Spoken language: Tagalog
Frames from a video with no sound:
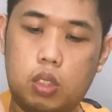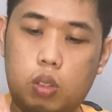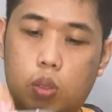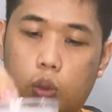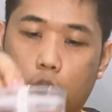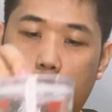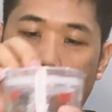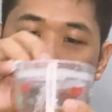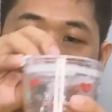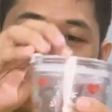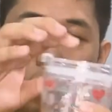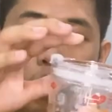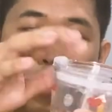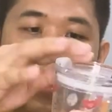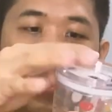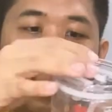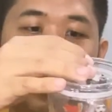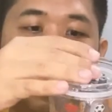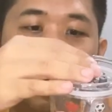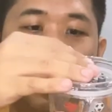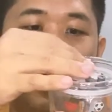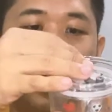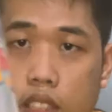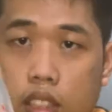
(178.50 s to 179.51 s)

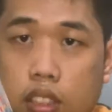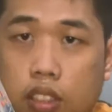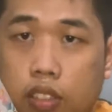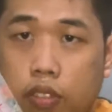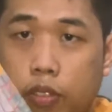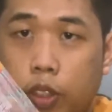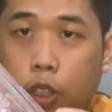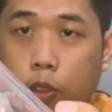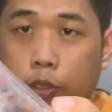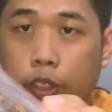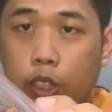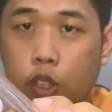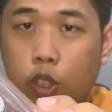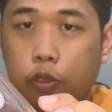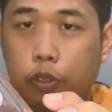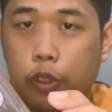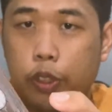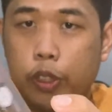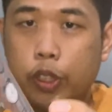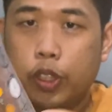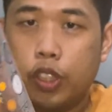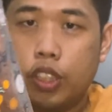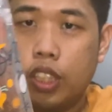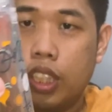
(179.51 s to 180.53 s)
Ooh. Perfecto for
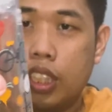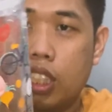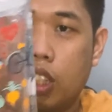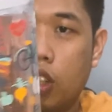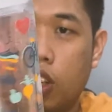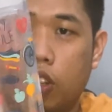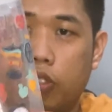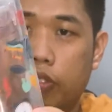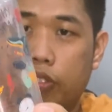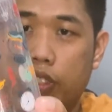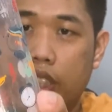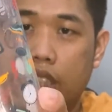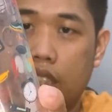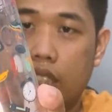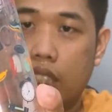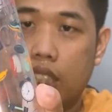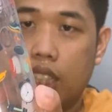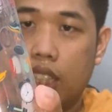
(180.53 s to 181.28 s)
your uh, coffee.